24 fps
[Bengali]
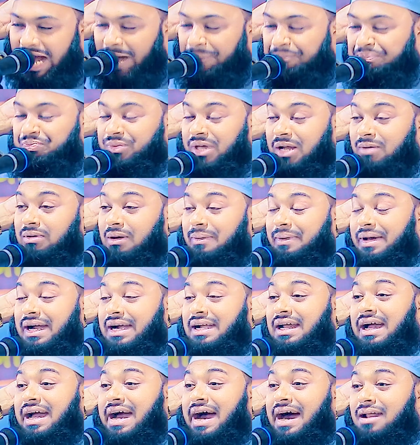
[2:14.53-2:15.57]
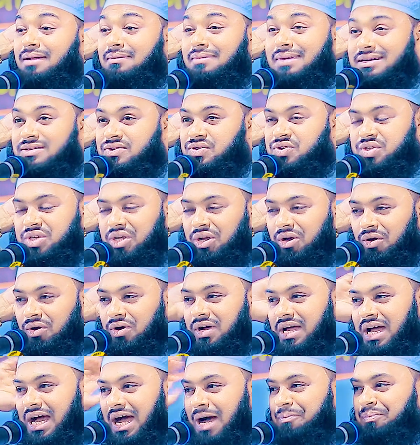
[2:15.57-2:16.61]
আপনার বাবার একটা গার্মেন্টস ছিল
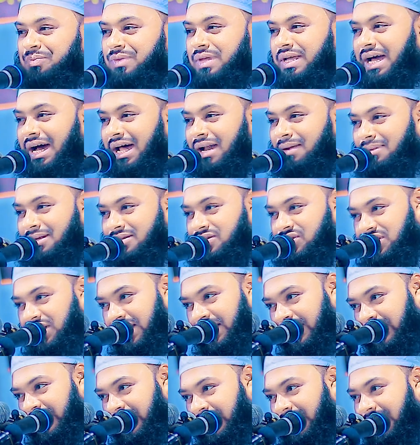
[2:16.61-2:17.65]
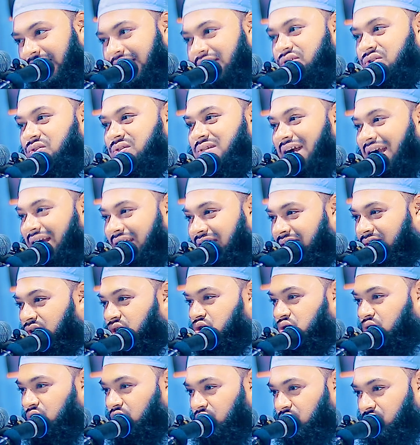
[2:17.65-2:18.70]
আপনি গার্মেন্টসটাকে গিয়ে স্টার্ট দেওয়া
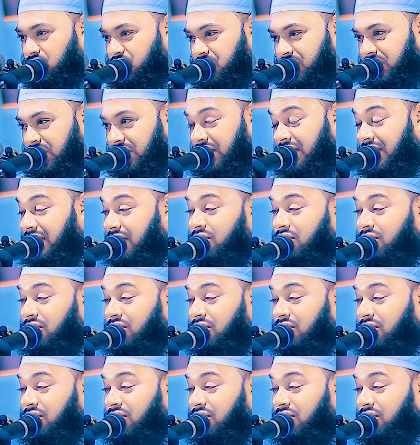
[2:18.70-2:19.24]
শুরু করছেন